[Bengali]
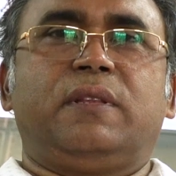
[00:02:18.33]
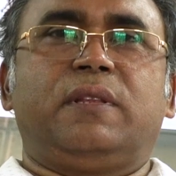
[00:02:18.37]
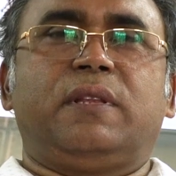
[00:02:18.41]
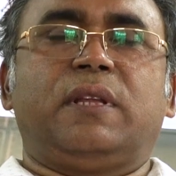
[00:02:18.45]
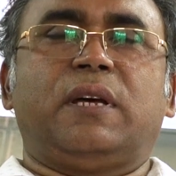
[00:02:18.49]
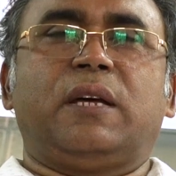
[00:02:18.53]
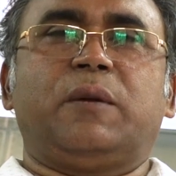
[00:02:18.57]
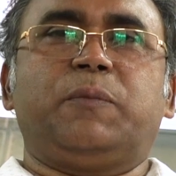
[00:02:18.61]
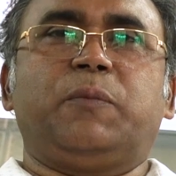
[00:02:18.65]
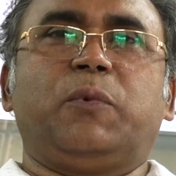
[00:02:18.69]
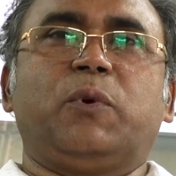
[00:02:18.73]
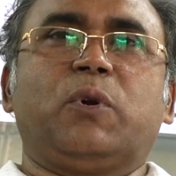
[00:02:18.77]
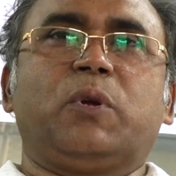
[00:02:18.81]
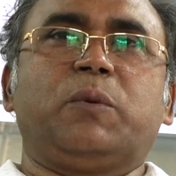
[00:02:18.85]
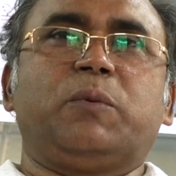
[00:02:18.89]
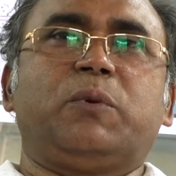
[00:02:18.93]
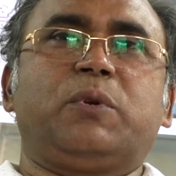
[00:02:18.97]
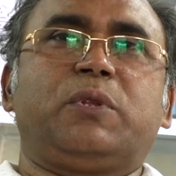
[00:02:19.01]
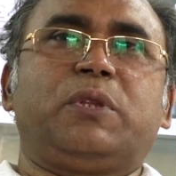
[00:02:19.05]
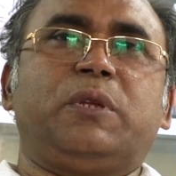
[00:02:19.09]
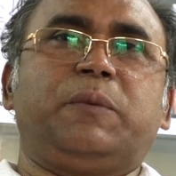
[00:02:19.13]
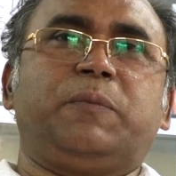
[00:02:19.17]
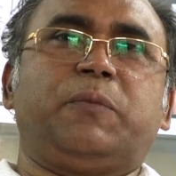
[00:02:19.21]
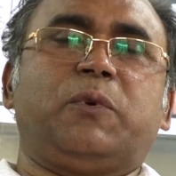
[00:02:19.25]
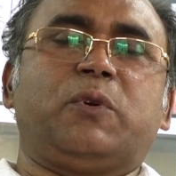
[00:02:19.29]
তার
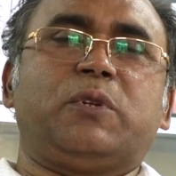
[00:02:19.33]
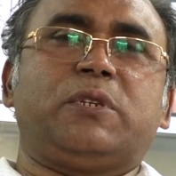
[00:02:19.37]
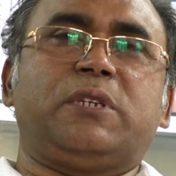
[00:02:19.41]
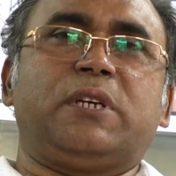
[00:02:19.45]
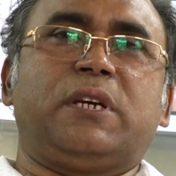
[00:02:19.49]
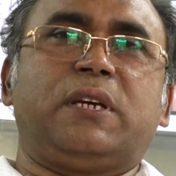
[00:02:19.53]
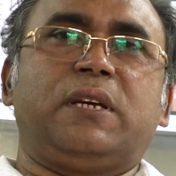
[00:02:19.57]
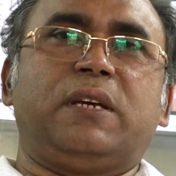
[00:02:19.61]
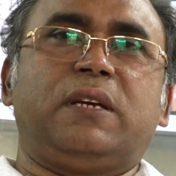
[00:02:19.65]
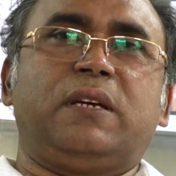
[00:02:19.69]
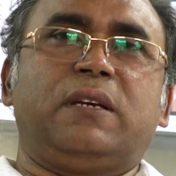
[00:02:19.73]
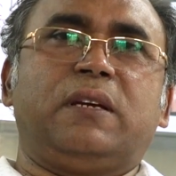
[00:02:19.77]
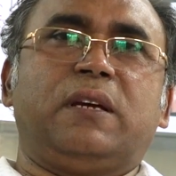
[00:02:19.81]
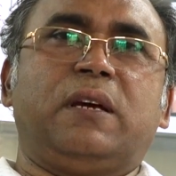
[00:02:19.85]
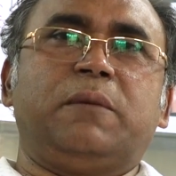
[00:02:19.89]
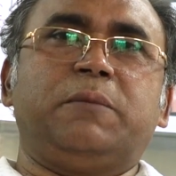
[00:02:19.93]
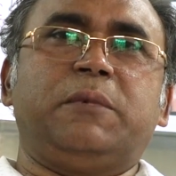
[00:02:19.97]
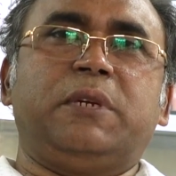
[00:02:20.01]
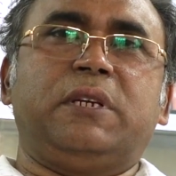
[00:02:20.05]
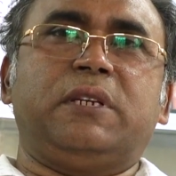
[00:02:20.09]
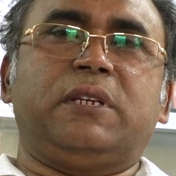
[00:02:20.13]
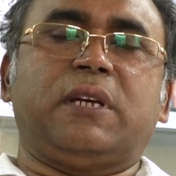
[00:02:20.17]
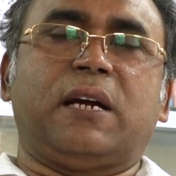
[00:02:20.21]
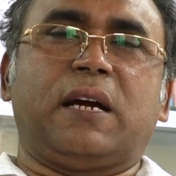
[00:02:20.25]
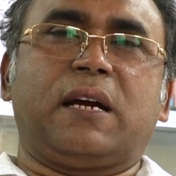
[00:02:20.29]
পরবর্তী পর্যায়ে আমি
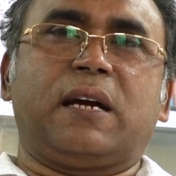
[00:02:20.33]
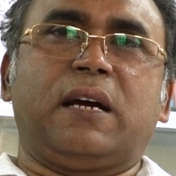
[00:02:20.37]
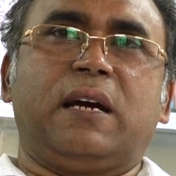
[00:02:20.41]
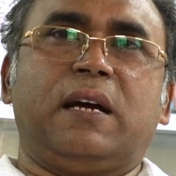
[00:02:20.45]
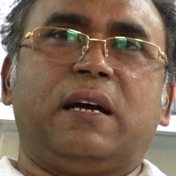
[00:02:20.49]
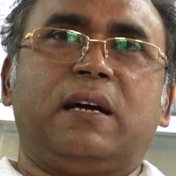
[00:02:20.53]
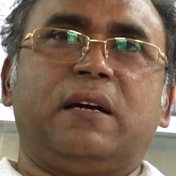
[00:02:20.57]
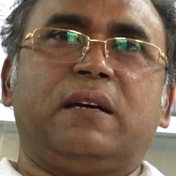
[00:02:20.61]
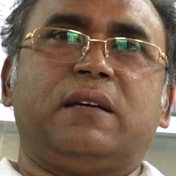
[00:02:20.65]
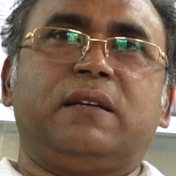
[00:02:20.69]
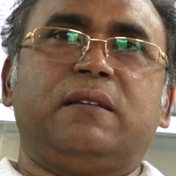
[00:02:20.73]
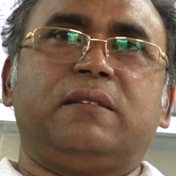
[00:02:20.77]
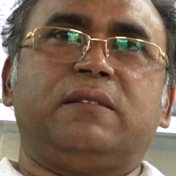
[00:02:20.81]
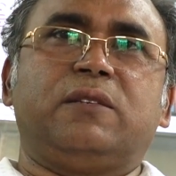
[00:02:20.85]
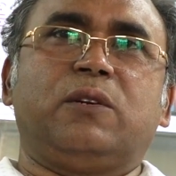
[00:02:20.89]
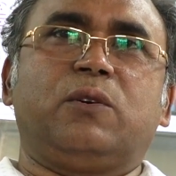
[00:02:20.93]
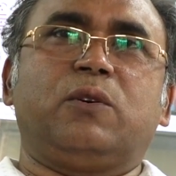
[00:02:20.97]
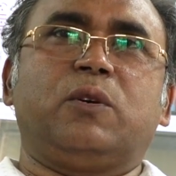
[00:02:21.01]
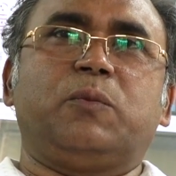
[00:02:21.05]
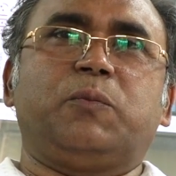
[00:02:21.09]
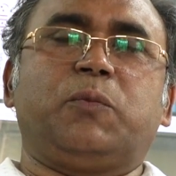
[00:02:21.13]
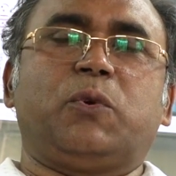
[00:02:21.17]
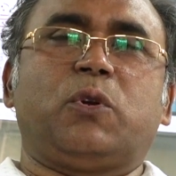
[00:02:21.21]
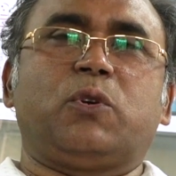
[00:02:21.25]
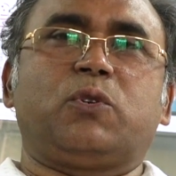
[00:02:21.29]
ঢাকা
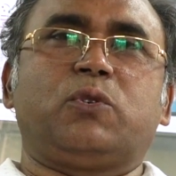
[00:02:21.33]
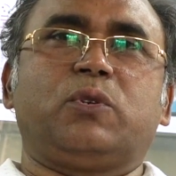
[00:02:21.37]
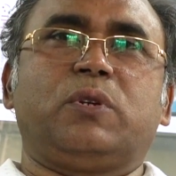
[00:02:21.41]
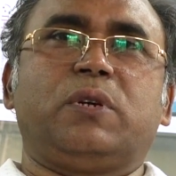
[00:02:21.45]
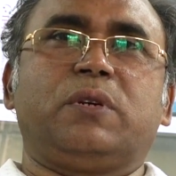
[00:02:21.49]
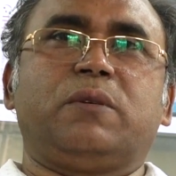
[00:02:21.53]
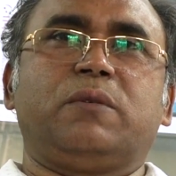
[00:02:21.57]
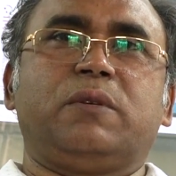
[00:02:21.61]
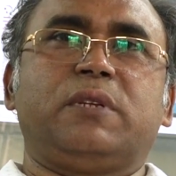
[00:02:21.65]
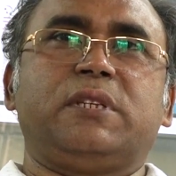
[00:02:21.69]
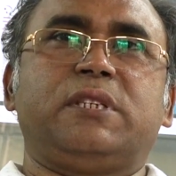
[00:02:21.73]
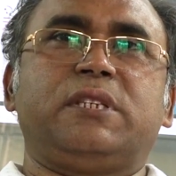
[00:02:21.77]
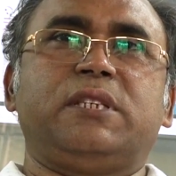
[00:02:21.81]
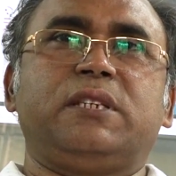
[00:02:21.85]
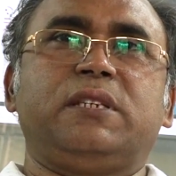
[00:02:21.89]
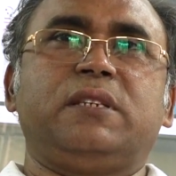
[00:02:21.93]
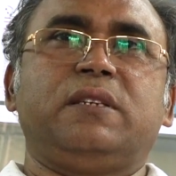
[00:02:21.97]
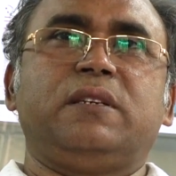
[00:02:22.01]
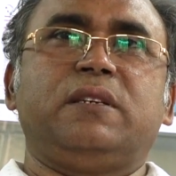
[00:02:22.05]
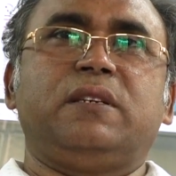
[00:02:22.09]
যখন পড়াশোনা করেছি